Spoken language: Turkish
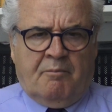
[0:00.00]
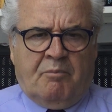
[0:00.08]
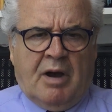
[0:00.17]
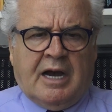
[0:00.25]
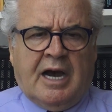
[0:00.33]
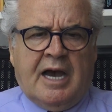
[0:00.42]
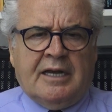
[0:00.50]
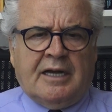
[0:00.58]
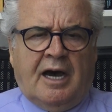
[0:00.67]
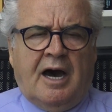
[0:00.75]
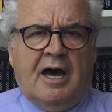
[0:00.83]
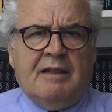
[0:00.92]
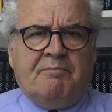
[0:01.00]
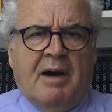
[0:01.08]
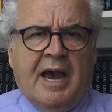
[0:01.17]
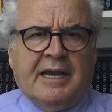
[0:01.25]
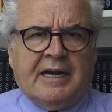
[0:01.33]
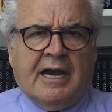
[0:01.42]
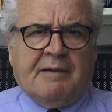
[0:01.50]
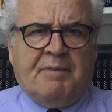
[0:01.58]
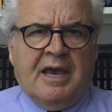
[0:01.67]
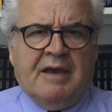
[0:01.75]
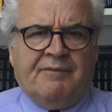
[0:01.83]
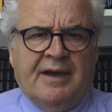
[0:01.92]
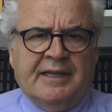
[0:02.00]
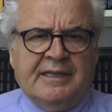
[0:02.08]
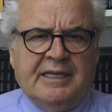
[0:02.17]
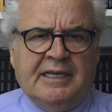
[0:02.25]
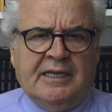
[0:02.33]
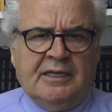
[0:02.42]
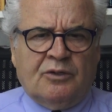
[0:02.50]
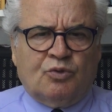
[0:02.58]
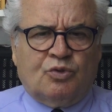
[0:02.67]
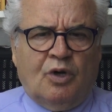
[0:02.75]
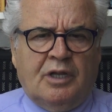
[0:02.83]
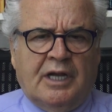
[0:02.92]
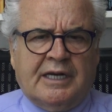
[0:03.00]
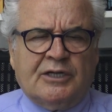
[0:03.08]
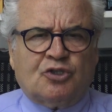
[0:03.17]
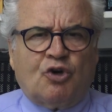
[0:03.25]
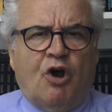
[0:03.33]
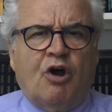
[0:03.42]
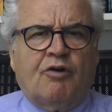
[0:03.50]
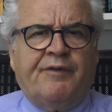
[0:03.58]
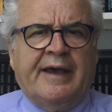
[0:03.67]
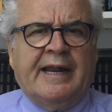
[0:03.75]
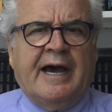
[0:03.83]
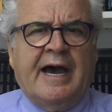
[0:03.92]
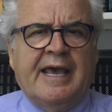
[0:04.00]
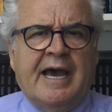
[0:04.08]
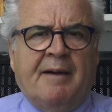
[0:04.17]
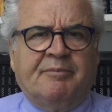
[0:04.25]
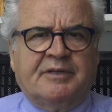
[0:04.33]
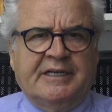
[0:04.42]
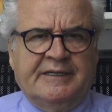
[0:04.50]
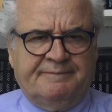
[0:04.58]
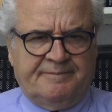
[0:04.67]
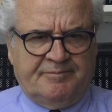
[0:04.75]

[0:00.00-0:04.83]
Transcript: Bakan Al Bayrak beyefendi doları çok fena yaptı.